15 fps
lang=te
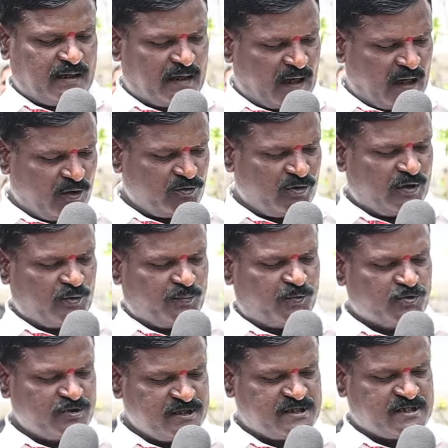నాగులను
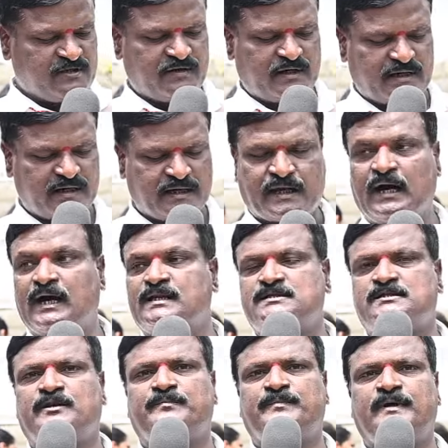పూజించిన వారికి
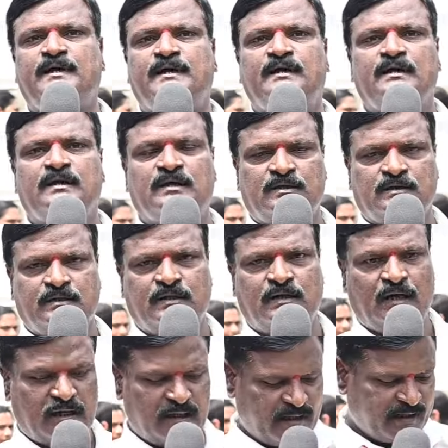కాలసర్ప
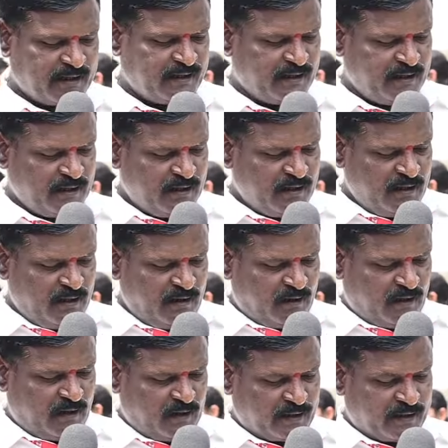అలాగే
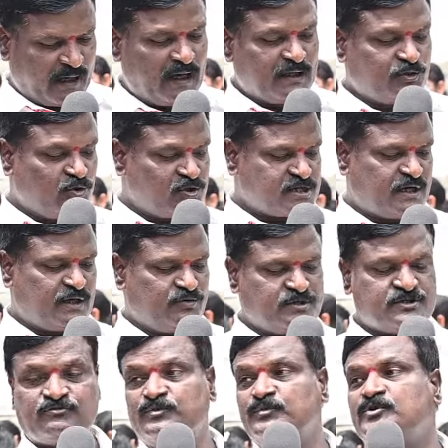గ్రహ దోషాల నుంచి
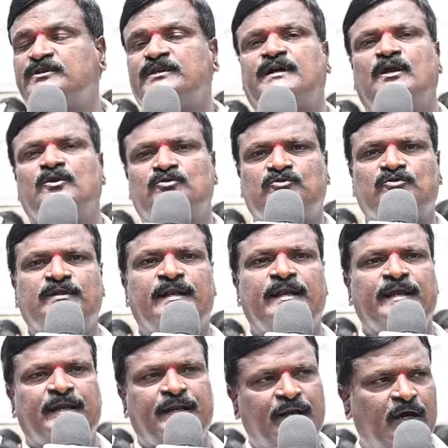విముక్తి కలుగుతుందనే
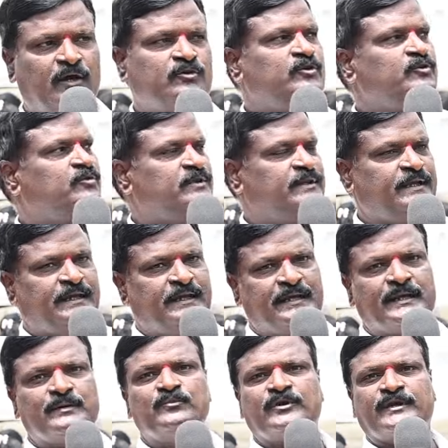నానుడి ఉంది ఇక
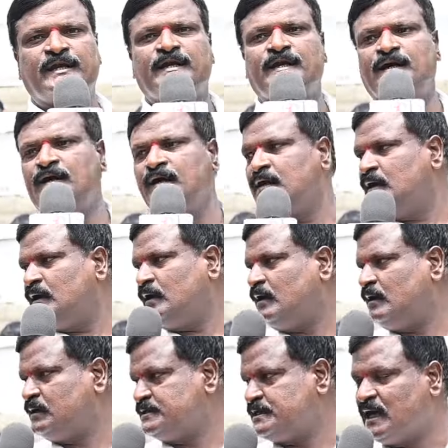ముఖ్యంగా
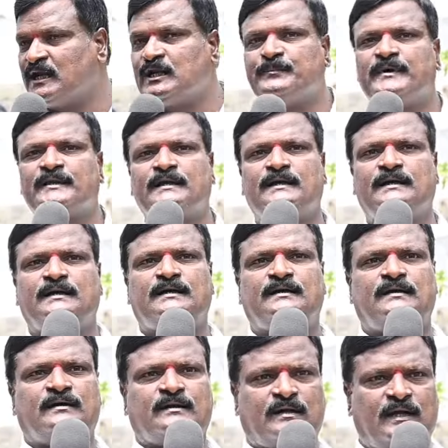జానపద
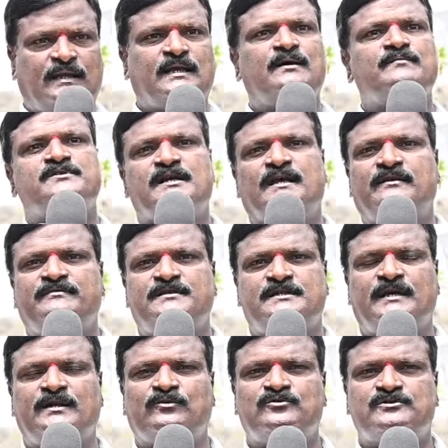కథాంశాల
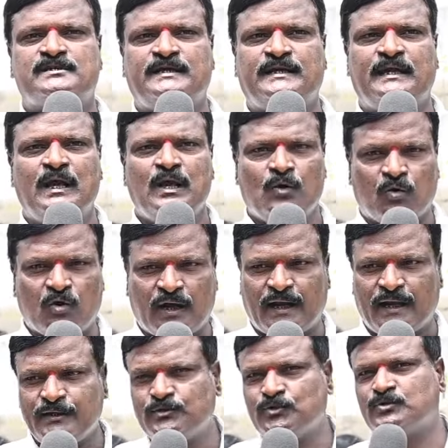విషయానికి వస్తే ఒక
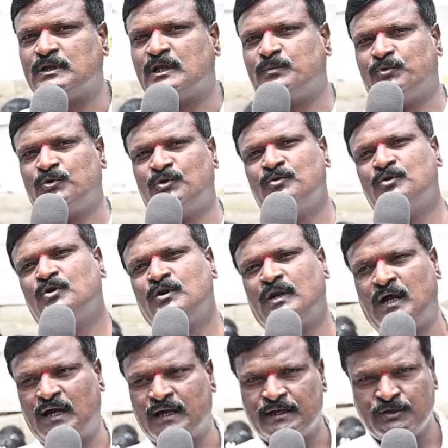రైతు తన పొలంలో
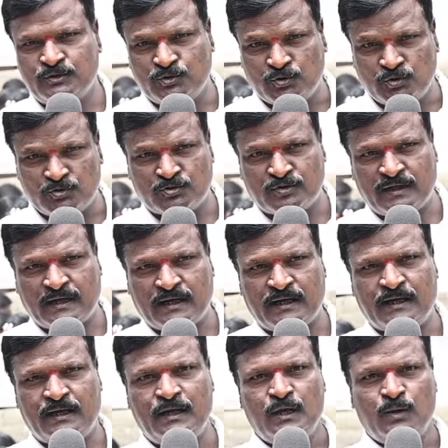నాగలి దున్నుతుండగా
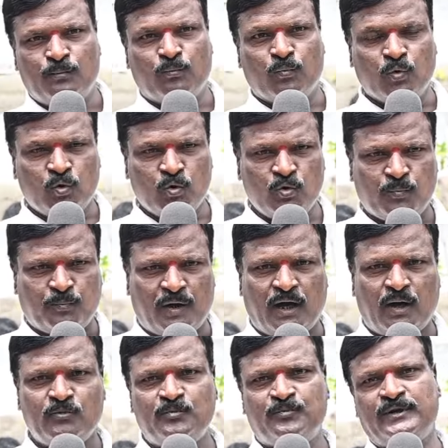మూడు
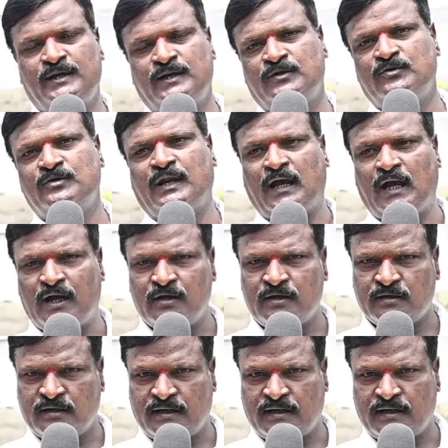పాము పిల్లలు నాగలి